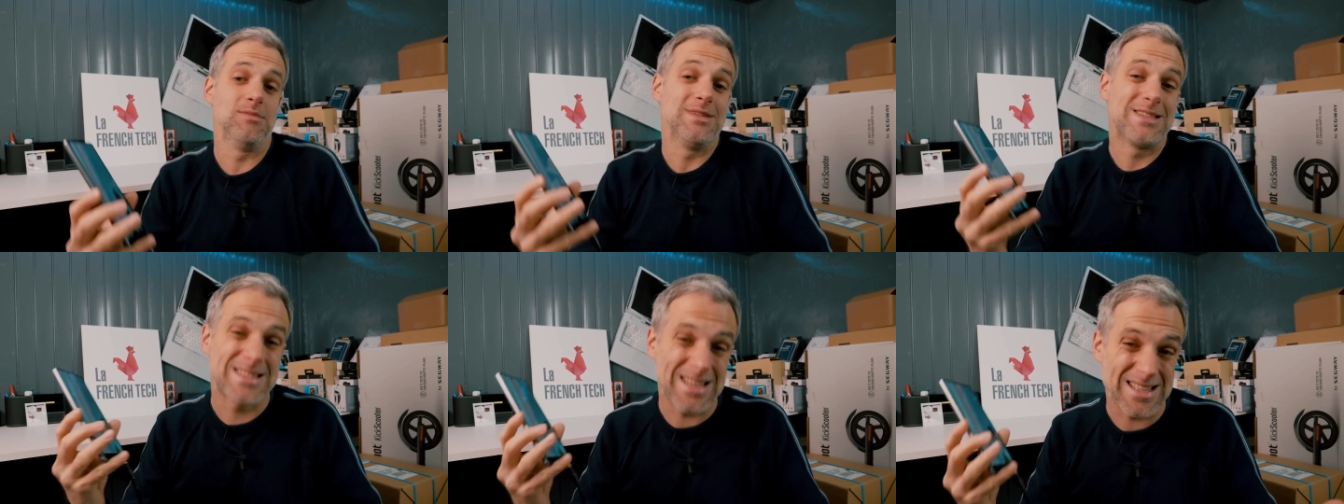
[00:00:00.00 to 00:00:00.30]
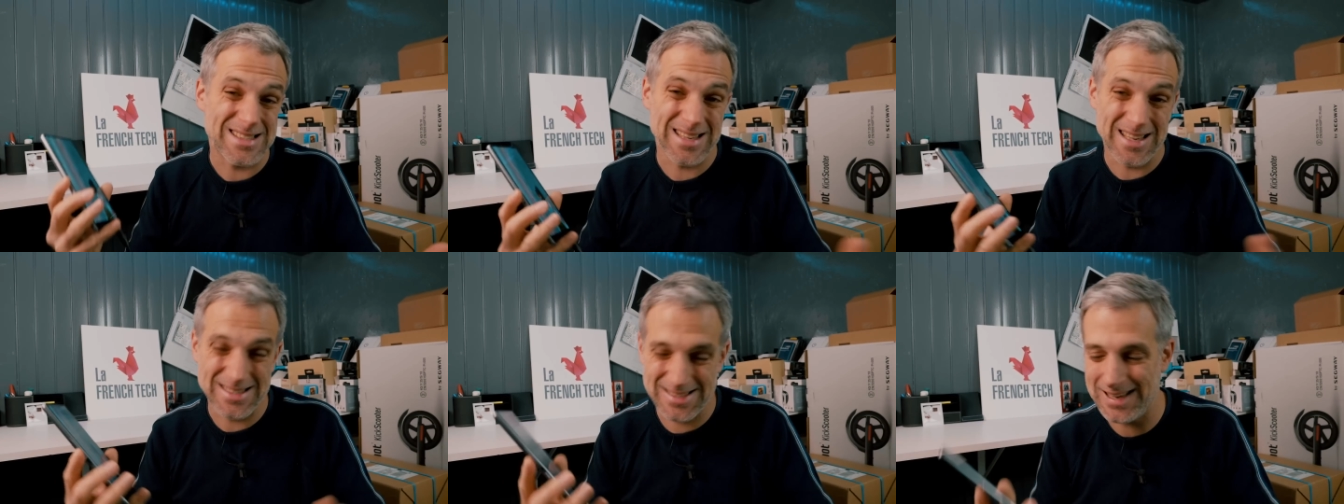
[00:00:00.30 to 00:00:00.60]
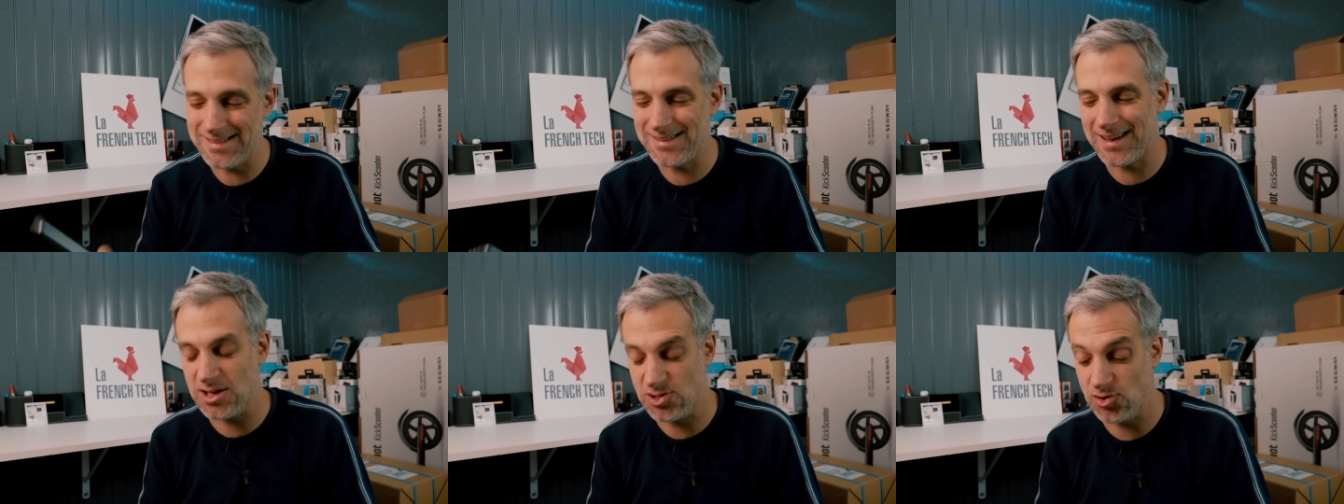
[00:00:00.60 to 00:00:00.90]
Ça, c'est assez
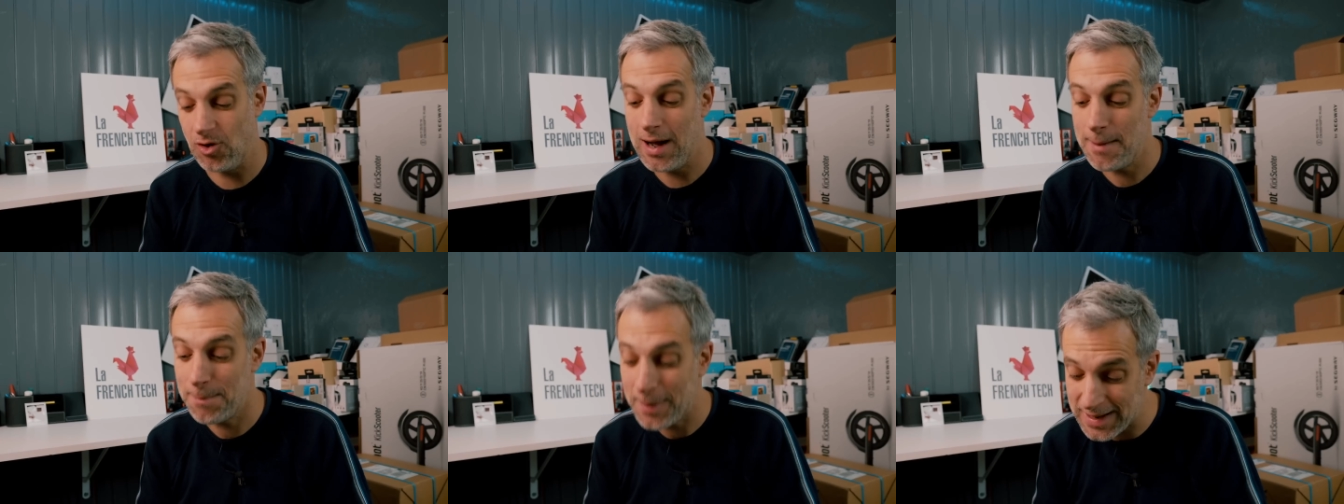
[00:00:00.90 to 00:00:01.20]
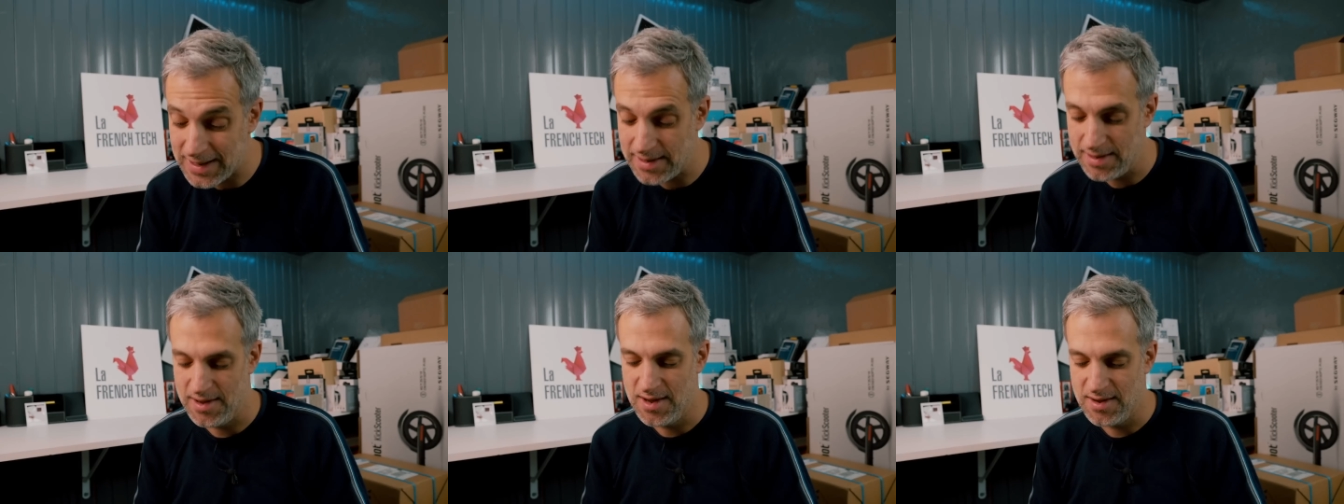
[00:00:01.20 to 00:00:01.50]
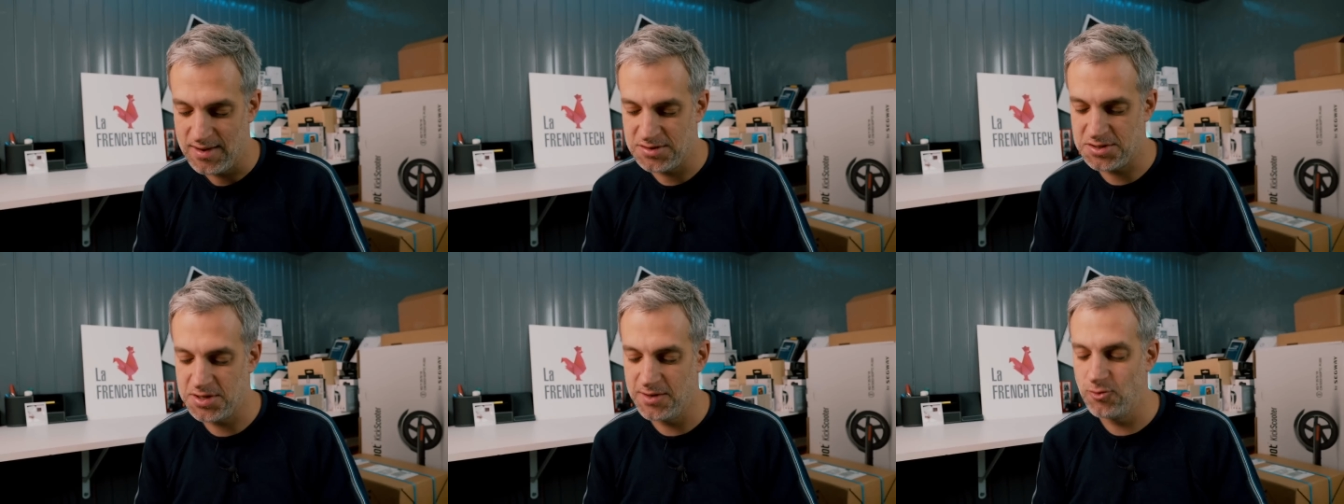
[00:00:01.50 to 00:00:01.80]
intéressant. Après,
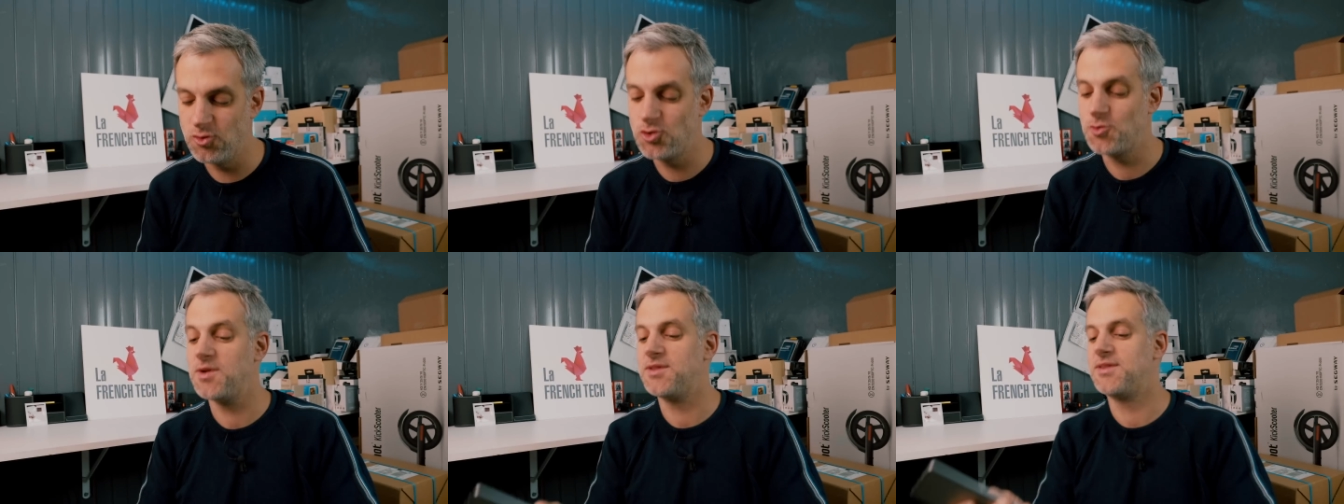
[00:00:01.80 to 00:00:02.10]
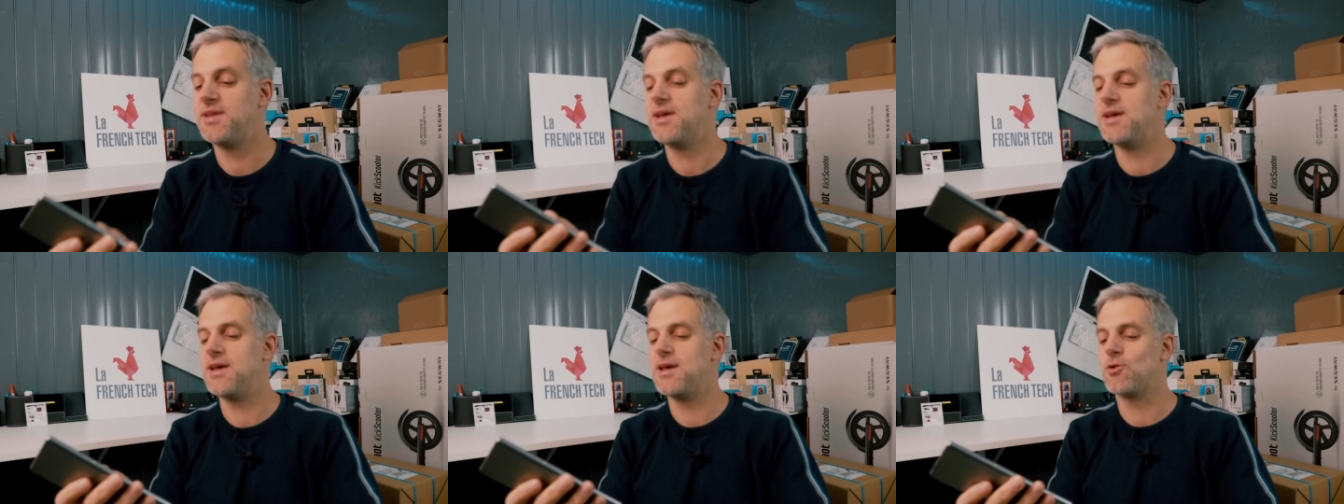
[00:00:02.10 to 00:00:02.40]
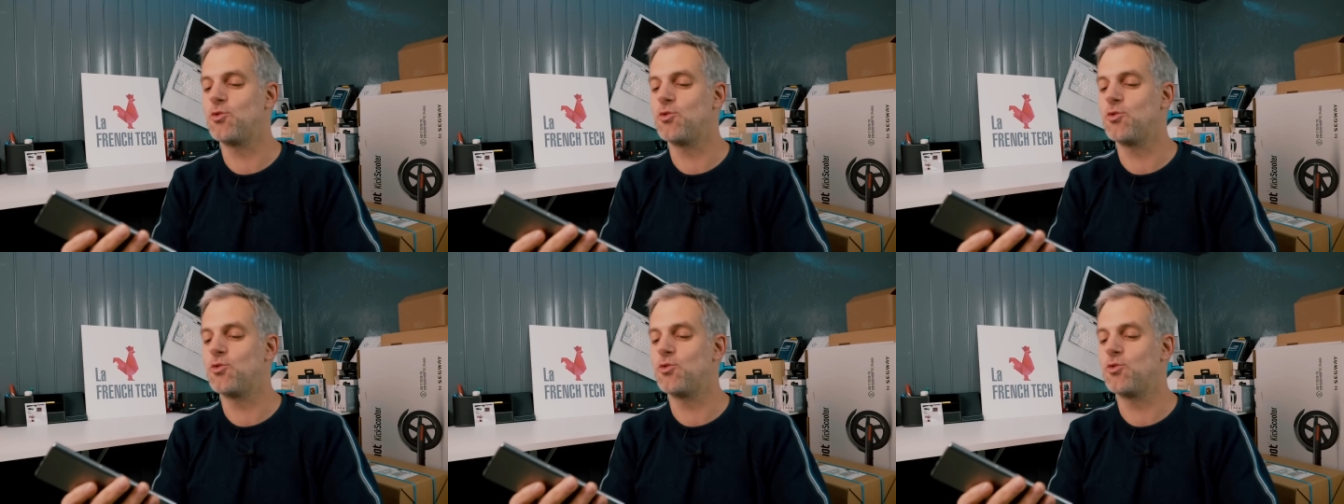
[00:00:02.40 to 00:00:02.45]
si vous souhaitez